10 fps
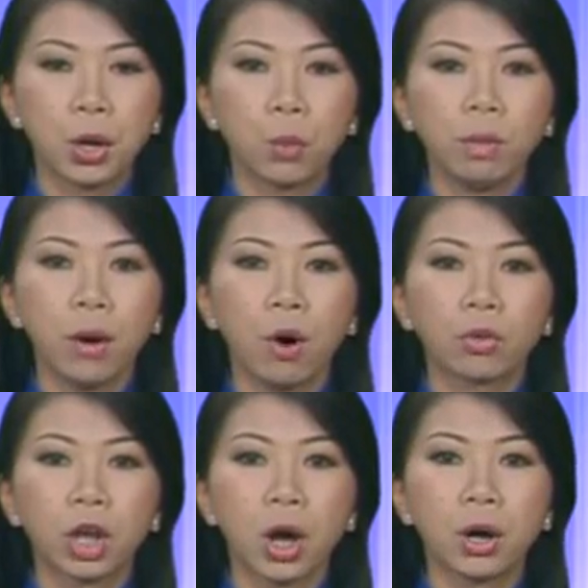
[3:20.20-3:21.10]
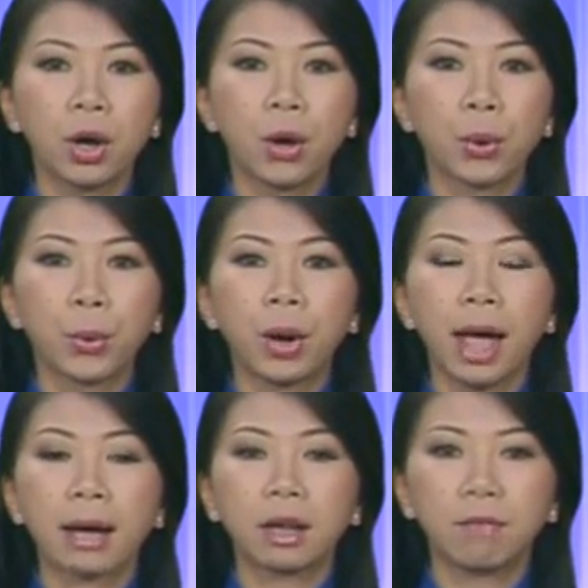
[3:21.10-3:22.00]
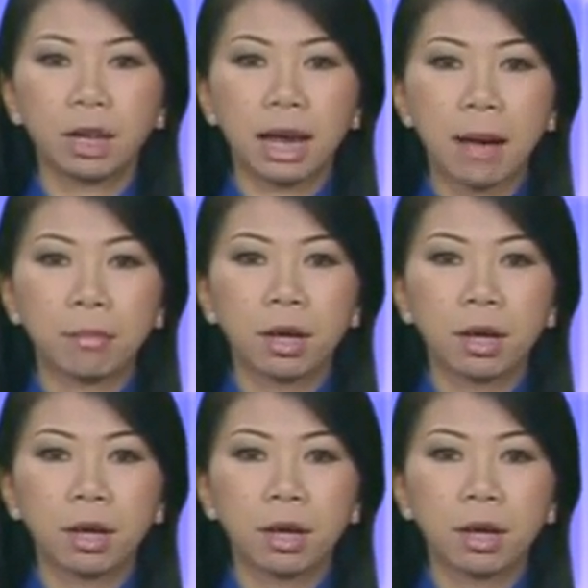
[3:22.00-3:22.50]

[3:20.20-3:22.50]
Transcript: Cũng theo hồ sơ của An ninh Việt Nam,